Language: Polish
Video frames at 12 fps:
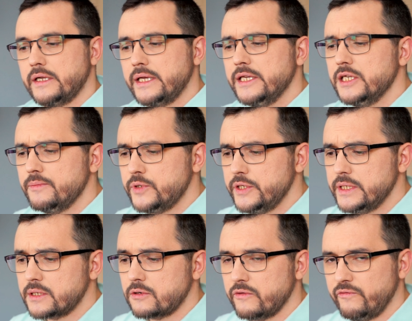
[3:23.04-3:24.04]
klikniecie
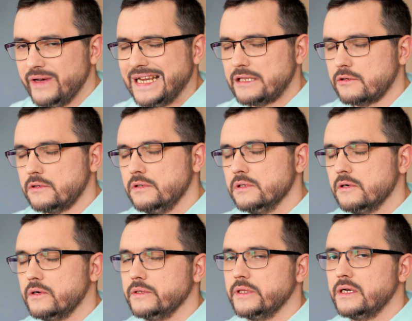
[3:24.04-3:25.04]
przycisk konwertuj,
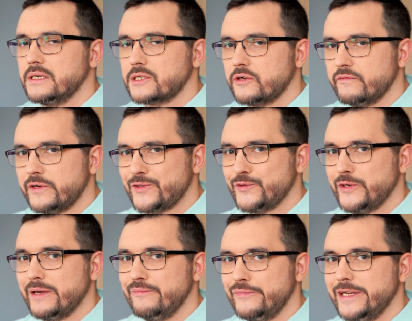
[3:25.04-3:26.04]
on
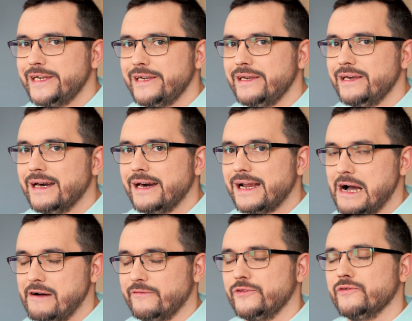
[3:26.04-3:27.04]
skonwertuje pliki
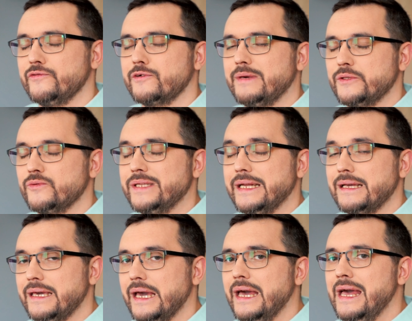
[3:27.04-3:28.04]
RAW do formatu
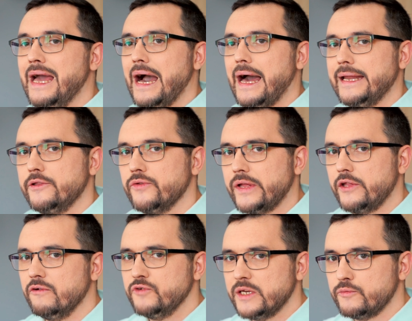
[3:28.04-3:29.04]
DNG, ale do
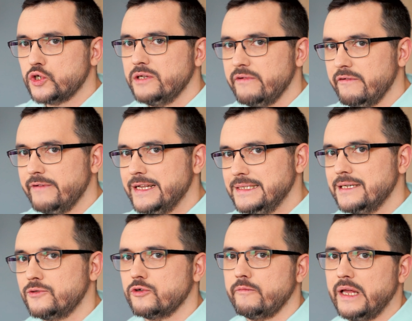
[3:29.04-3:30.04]
najnowszej możliwej wersji,
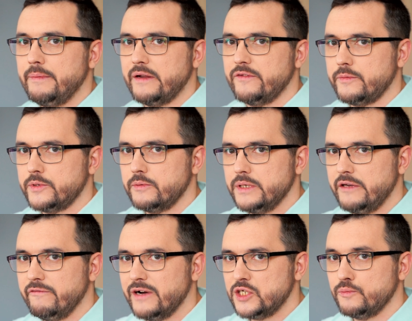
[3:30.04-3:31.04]
którą najprawdopodobniej
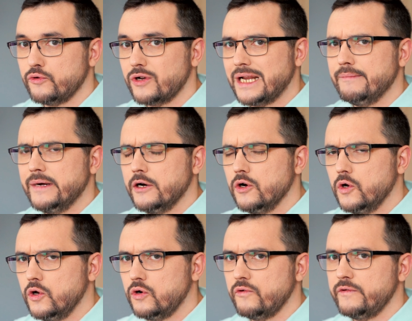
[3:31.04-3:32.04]
wasz program
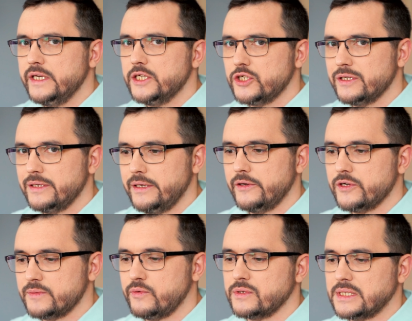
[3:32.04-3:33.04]
również nie
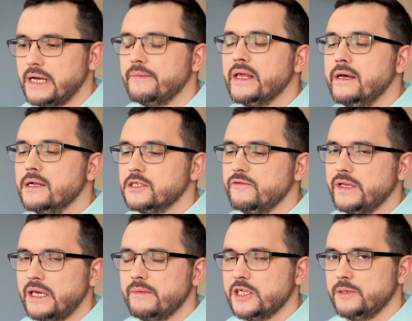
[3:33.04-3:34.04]
rozpozna. Co w
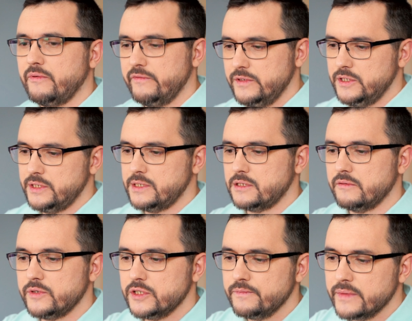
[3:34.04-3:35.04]
takim razie powinniście
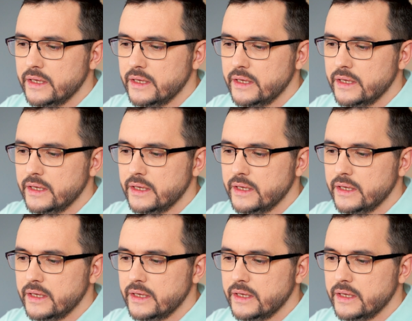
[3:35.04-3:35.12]
zrobić?